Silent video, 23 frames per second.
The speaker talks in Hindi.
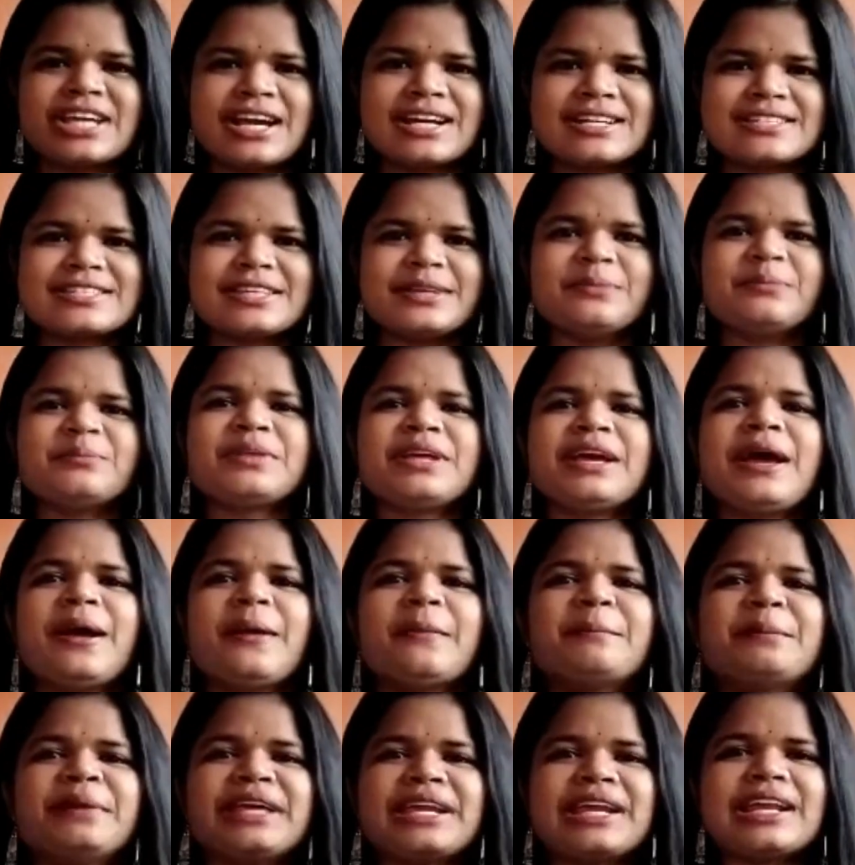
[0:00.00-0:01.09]

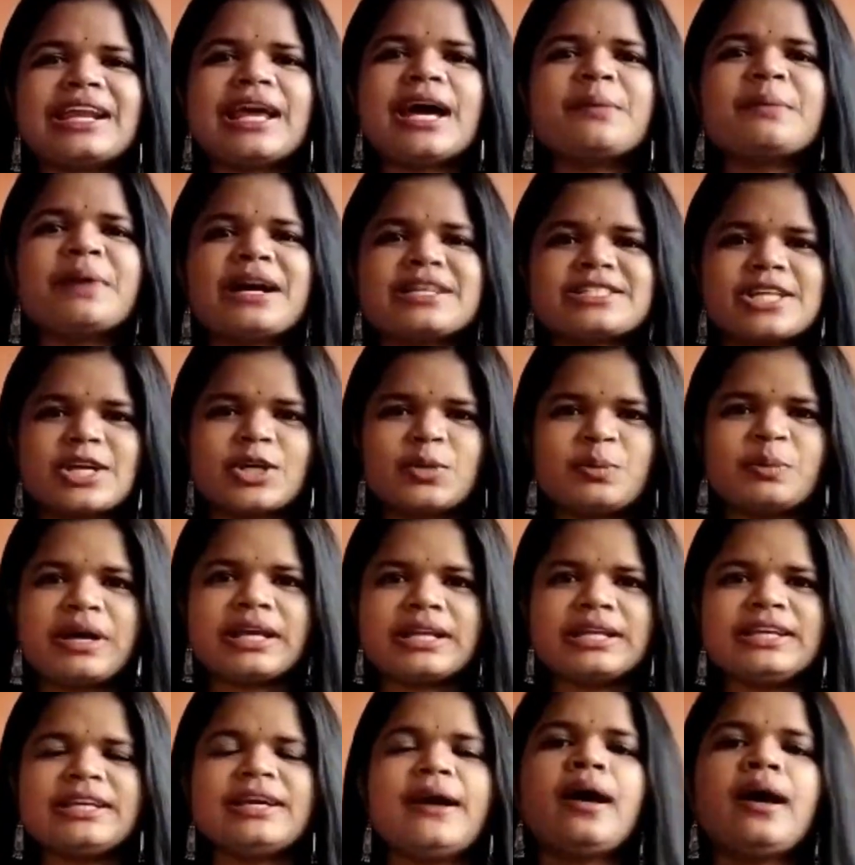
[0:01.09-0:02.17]
पोटेशियम मेरा नाम आशा
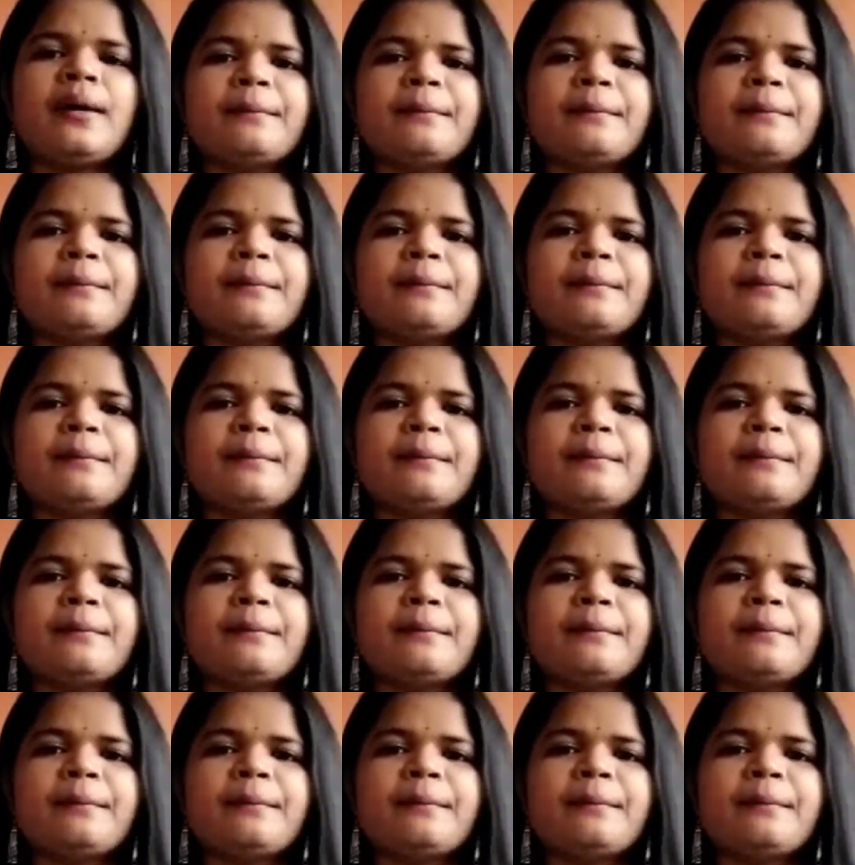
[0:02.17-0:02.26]
कुमारी